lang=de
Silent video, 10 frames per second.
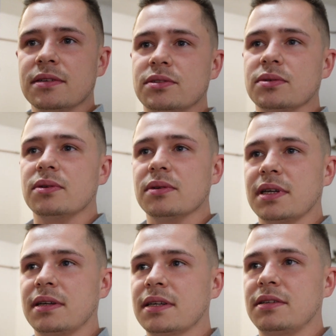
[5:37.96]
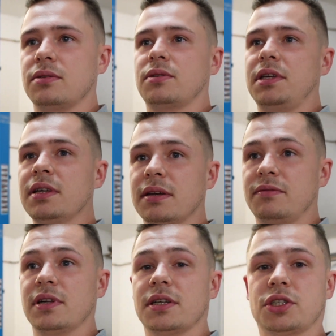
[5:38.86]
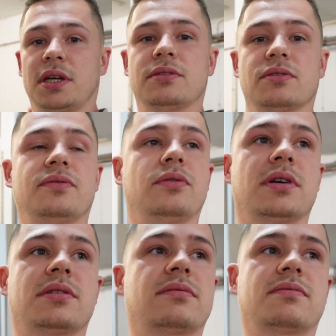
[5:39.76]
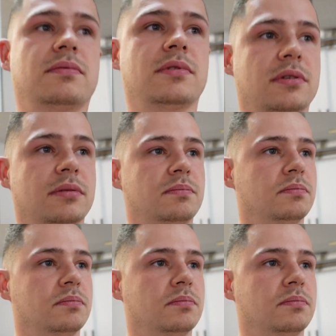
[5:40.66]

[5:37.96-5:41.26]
So, und dann dachte ich, okay, er will anscheinend sofort äh,